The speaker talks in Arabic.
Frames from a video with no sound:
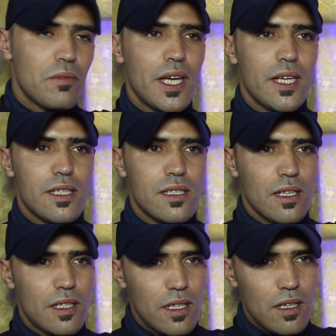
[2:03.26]
من ناحيه
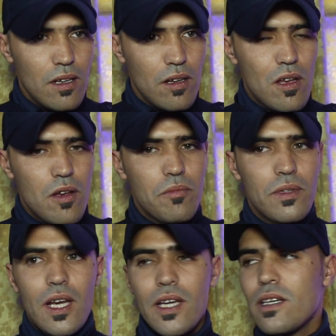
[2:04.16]
التغذيه من
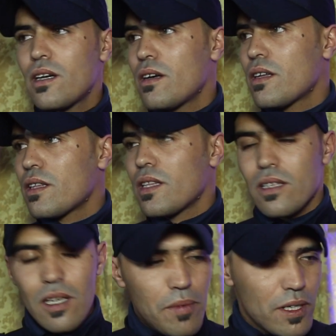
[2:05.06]
ناحيه
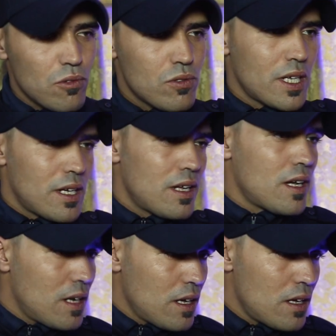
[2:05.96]
الانضباط وزرع
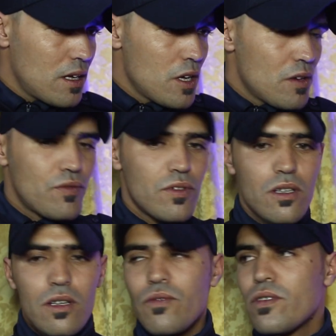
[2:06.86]
الاخلاق
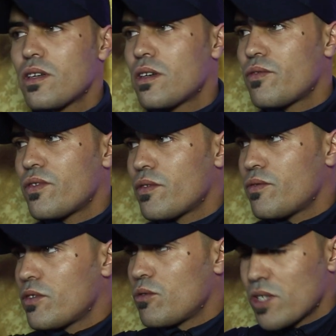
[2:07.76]
في في في,
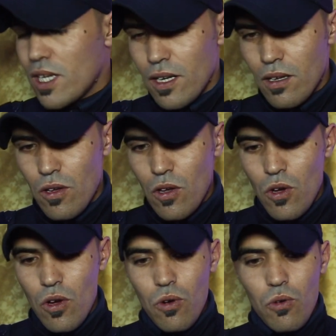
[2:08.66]
في النزلاء
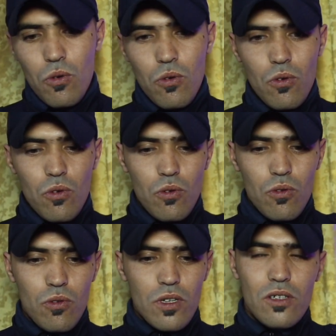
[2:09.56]

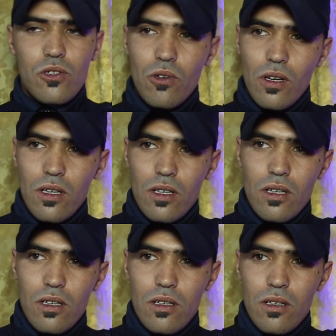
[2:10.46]
وكنشكر
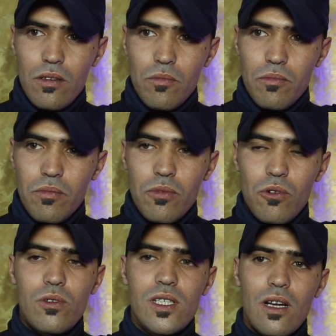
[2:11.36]
آه،
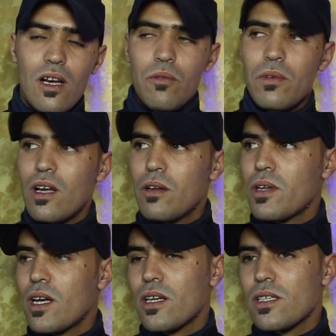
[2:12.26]
بكل صراحه ومن القلب
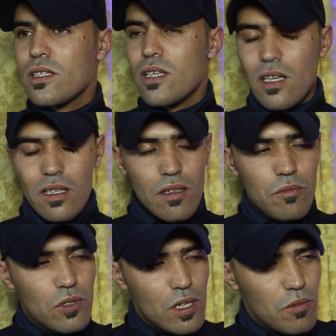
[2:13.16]
الخالص السيد
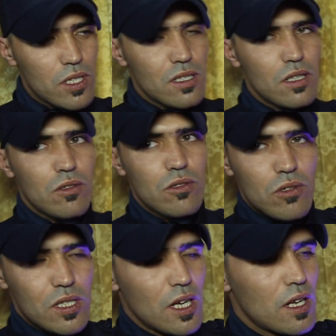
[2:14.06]
مدير المؤسسه الدكتور
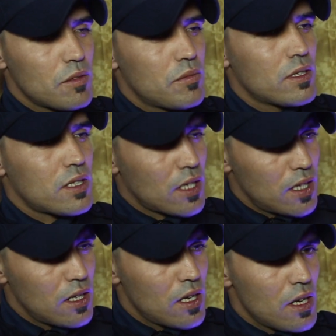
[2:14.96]
السي خالد بن
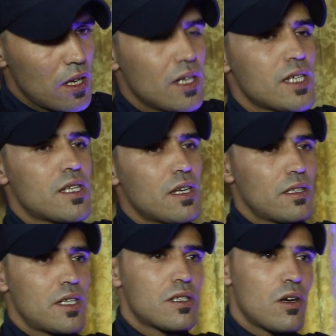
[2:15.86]
تركي اللي
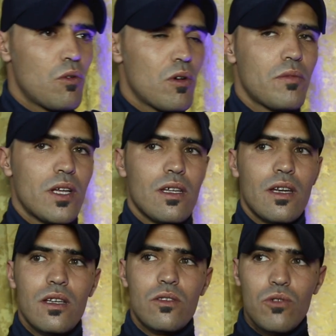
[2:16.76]
ساندني حتى هو عن
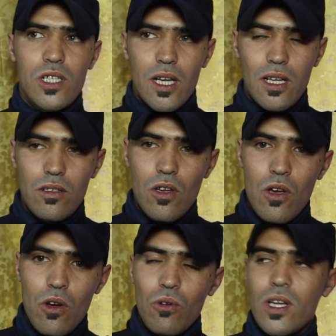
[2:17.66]
طريق التوجيهات
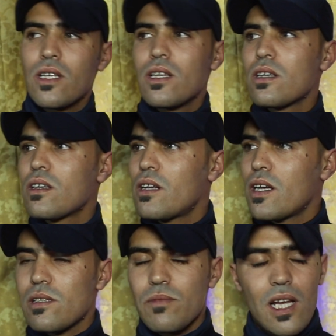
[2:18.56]
وكذلك
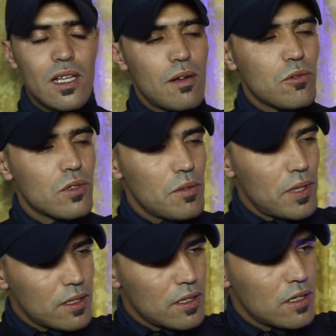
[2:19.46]
رئيس مصلحه الامن
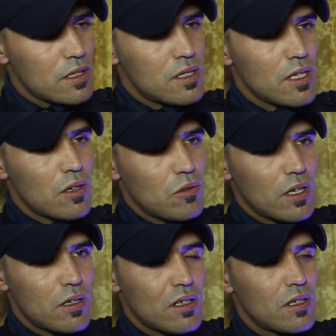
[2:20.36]
والانضباط السي
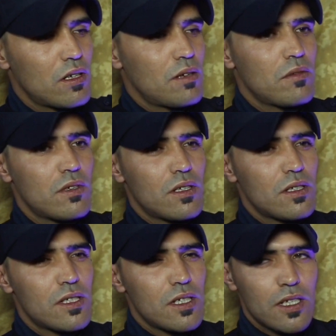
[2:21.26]
انوار
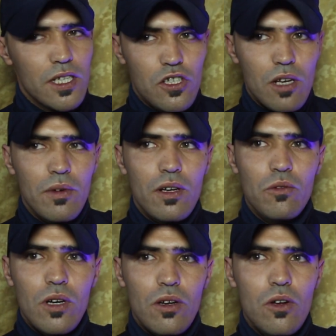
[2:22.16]
السي هشام
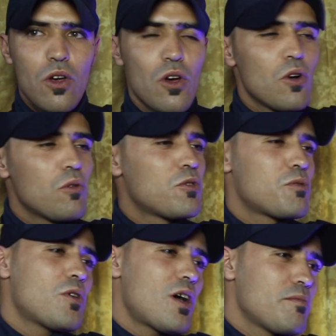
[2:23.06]
انوار
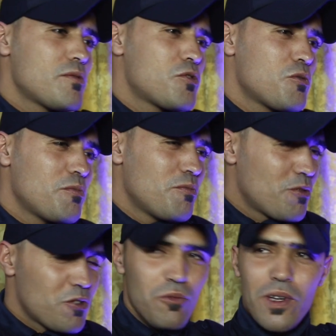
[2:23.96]
ومجموعه من
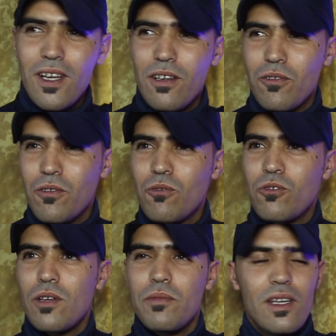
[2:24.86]
الزملاء
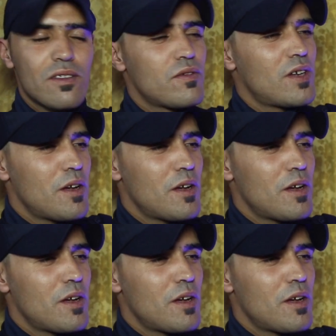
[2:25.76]
والزميلات في